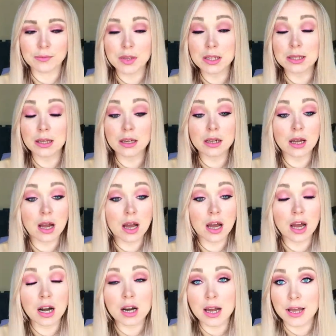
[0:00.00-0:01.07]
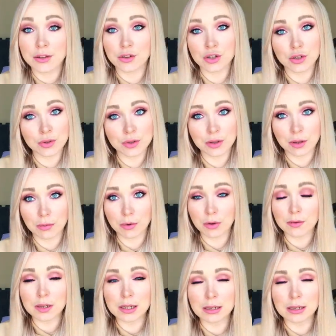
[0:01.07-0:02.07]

У меня стали крайне жесткие брови.